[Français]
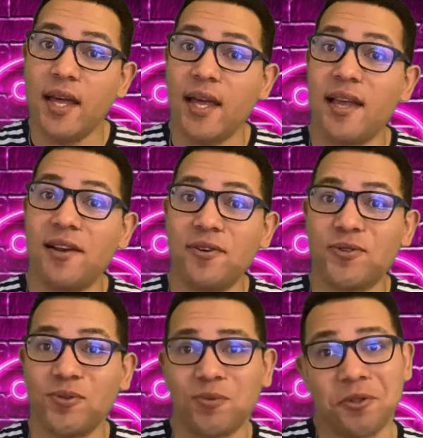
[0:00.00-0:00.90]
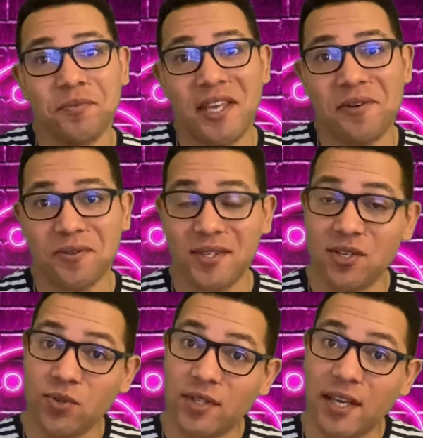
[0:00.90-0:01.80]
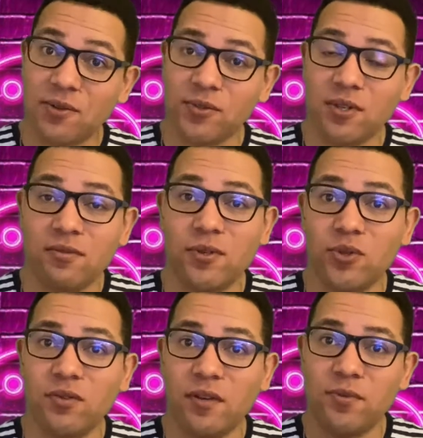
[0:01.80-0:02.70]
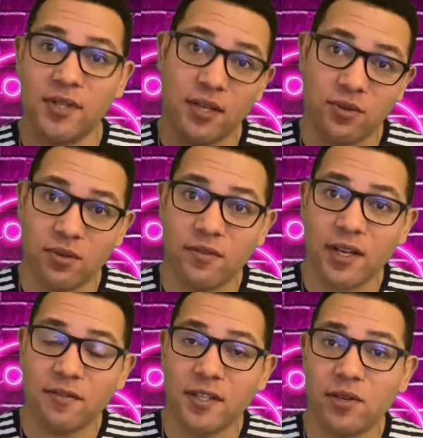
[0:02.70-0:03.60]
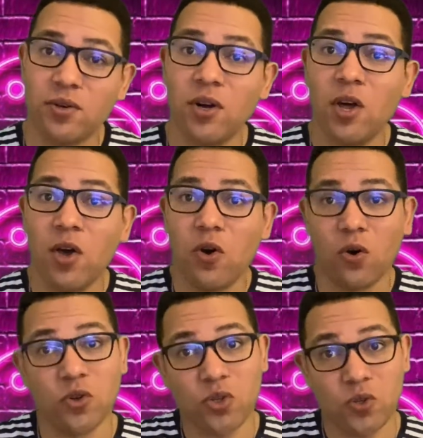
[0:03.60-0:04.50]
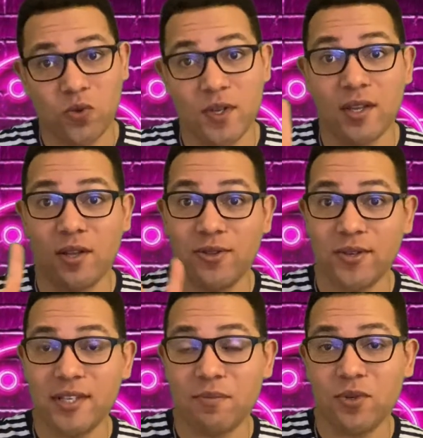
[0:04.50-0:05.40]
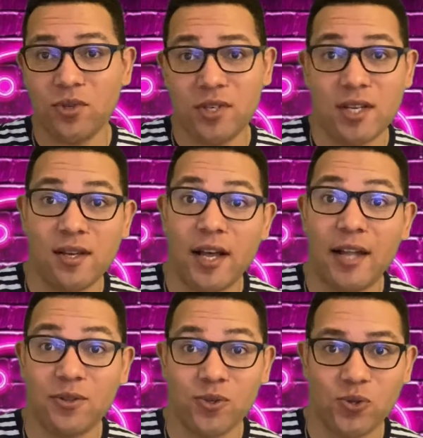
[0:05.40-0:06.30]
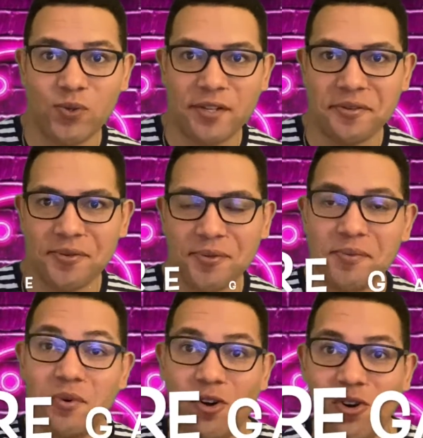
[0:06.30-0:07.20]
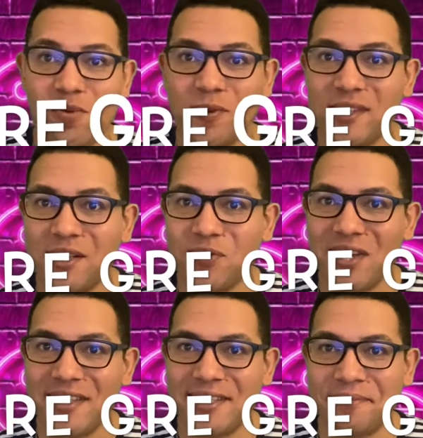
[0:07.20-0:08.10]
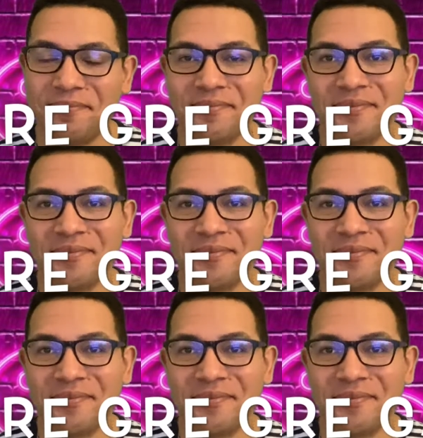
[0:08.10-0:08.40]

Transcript: Hello tout le monde, ben écoutez, je suis très content de vous retrouver pour cette nouvelle vidéo. Aujourd'hui, deuxième sujet, attention, attention, l'homosexualité.